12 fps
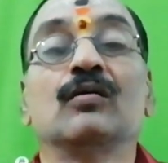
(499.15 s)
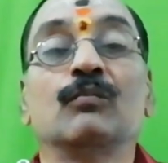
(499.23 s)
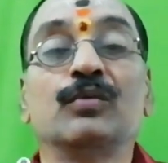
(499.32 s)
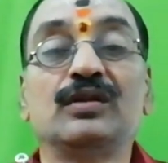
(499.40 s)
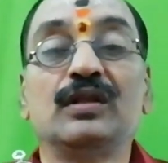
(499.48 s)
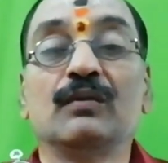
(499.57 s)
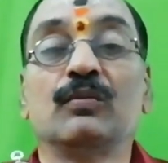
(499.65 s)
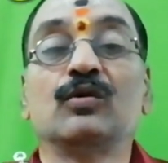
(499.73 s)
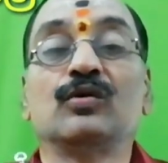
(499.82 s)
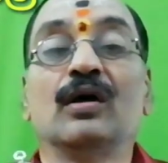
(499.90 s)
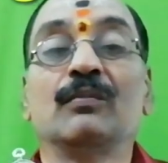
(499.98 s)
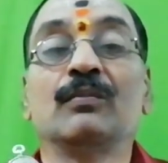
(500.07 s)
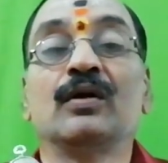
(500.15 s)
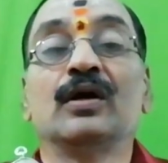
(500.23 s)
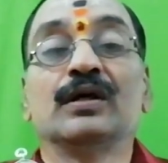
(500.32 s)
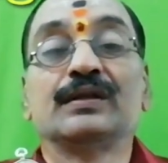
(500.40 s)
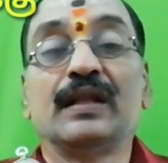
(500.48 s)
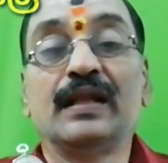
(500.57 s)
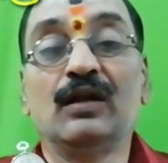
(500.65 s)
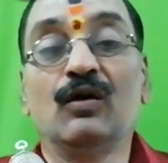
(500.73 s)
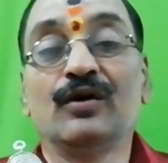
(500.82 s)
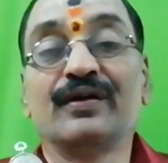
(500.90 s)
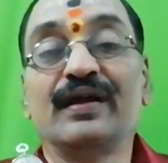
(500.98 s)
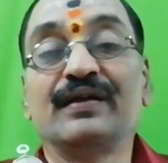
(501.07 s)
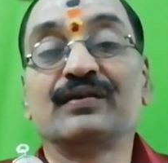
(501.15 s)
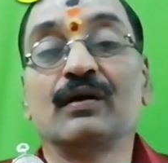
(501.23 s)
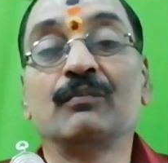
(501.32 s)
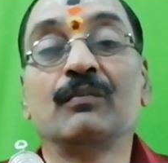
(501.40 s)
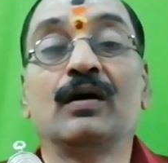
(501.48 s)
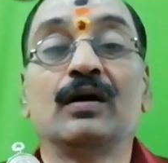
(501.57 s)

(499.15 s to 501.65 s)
புத்திபூதம் திரிலோகேசம்